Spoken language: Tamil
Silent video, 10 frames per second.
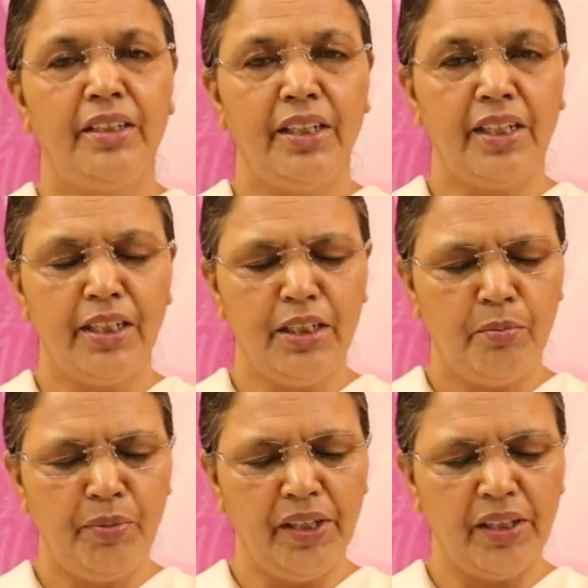நிறைய
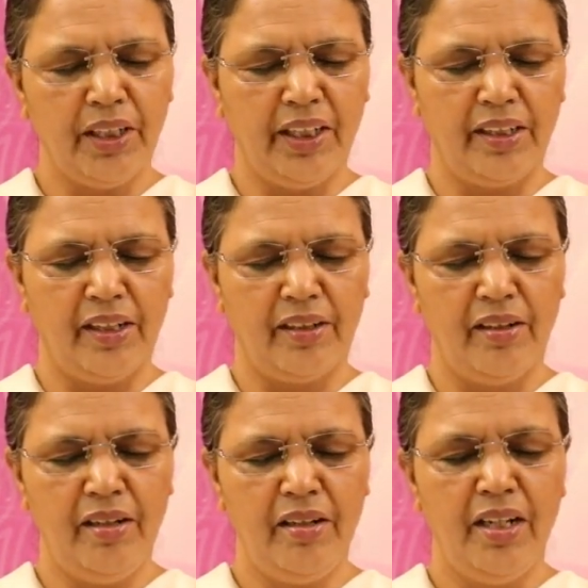பேர்
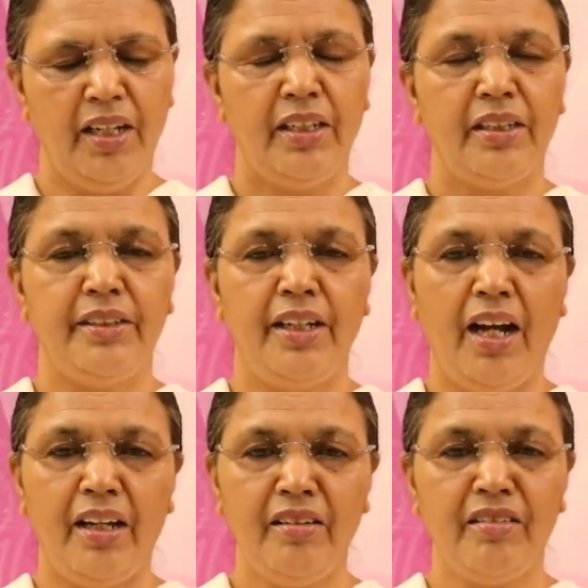இருக்கிறார்கள்
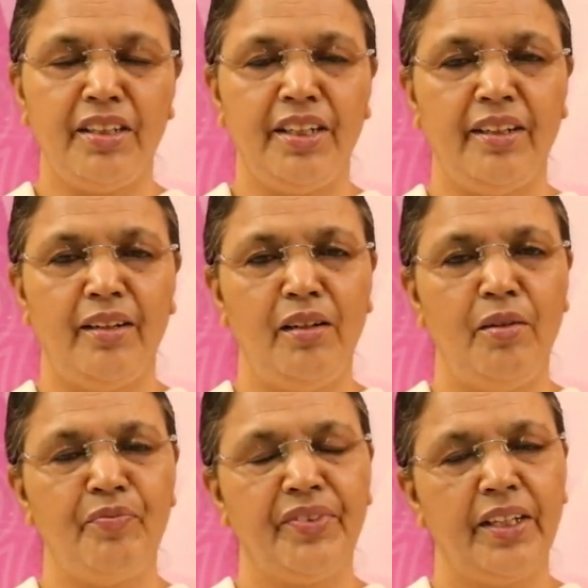யாருக்கு நீங்கள்
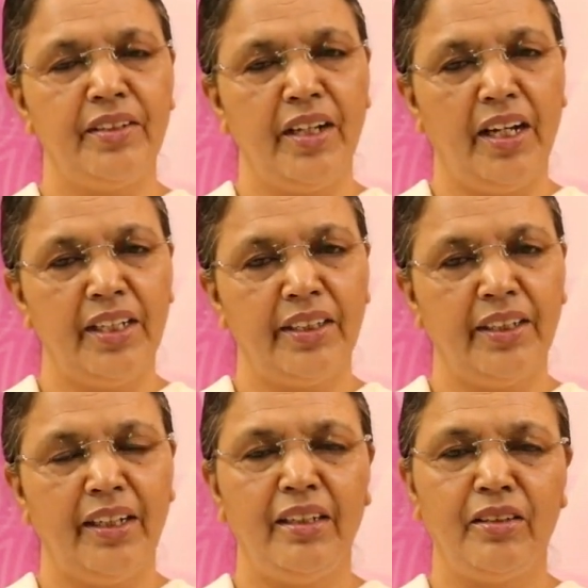இந்த
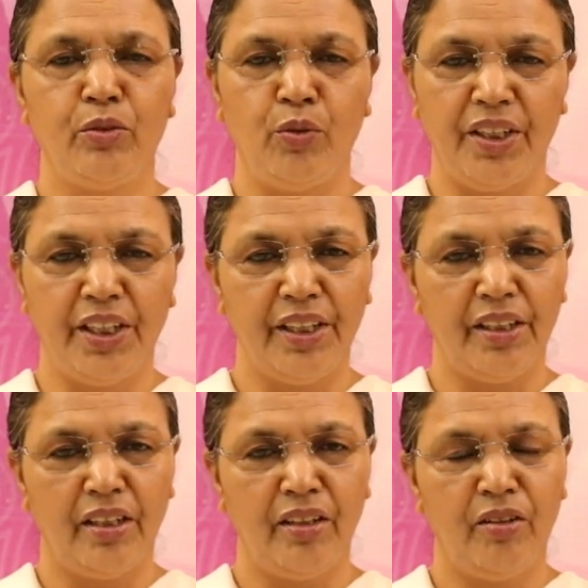ஞானத்தை
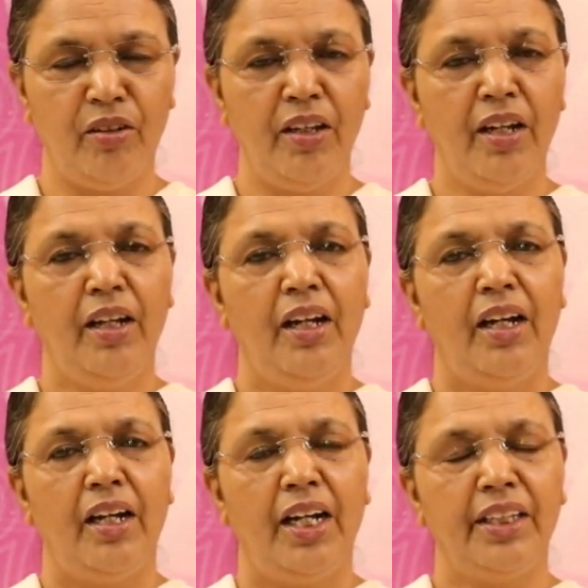சொல்கிறீர்களோ
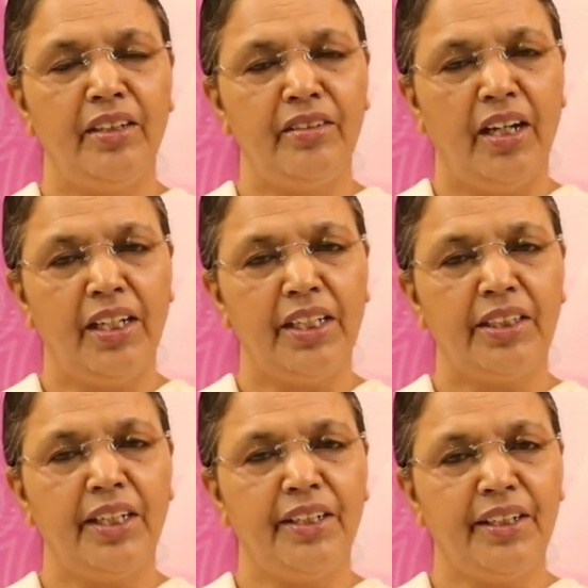அந்த
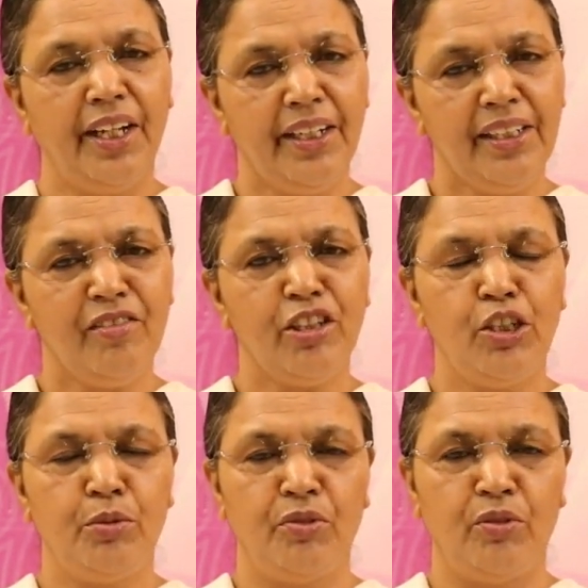ஞானத்தை
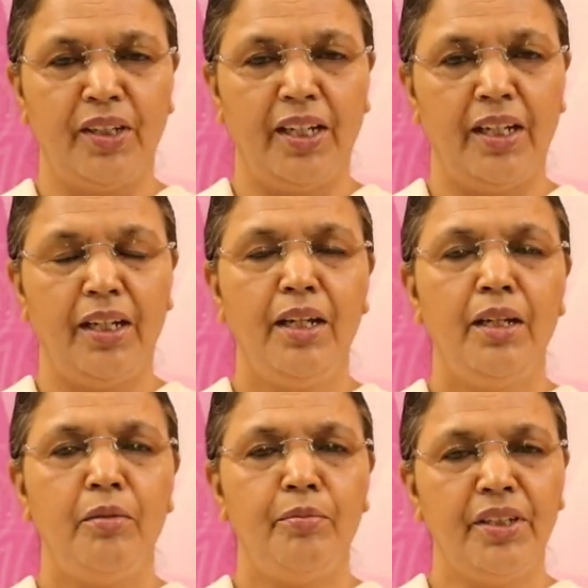கேட்டவர்களும் கூட
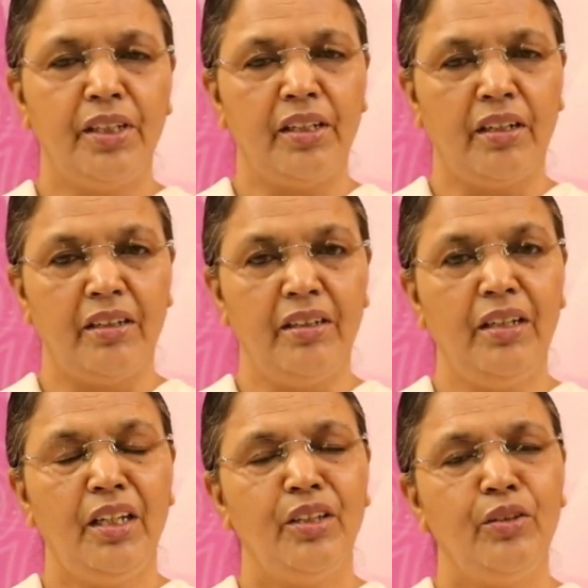பிறருக்கு
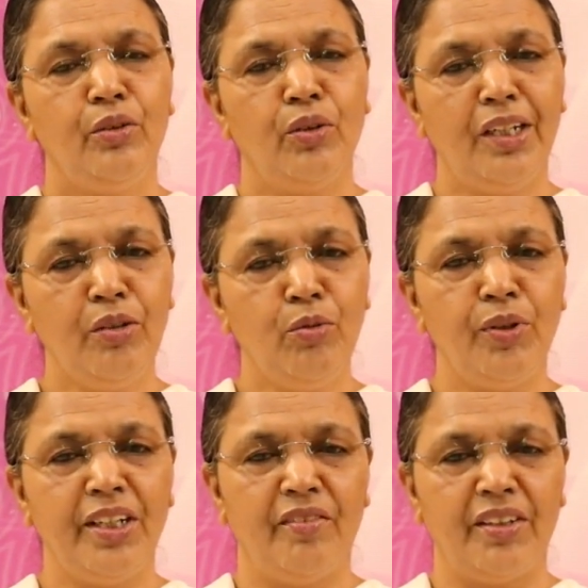
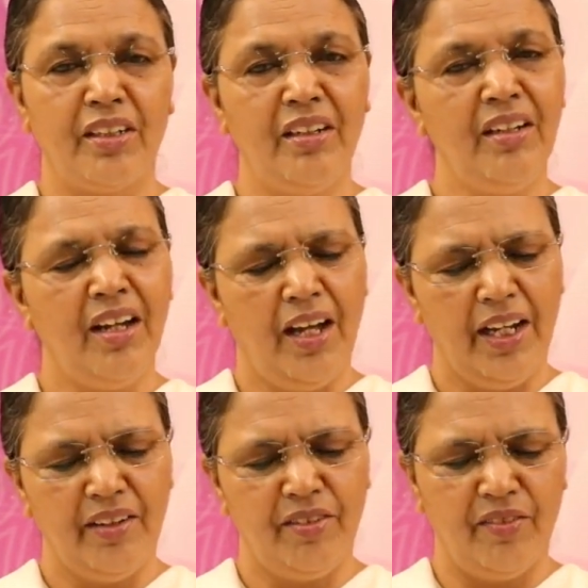சொல்லக்கூடியவர்கள்
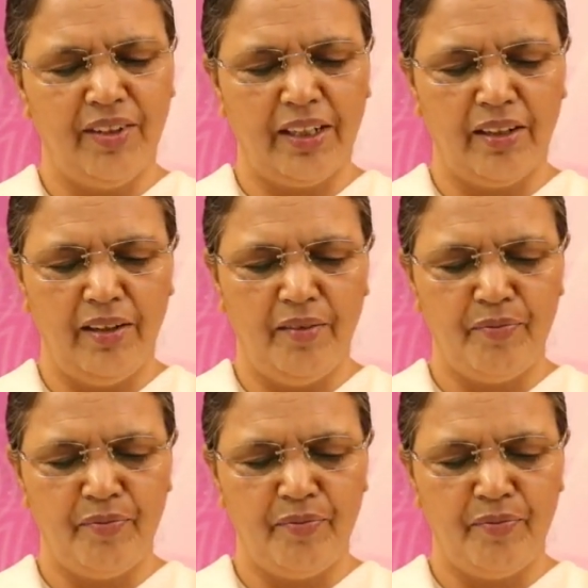ஆகிவிடுவார்கள்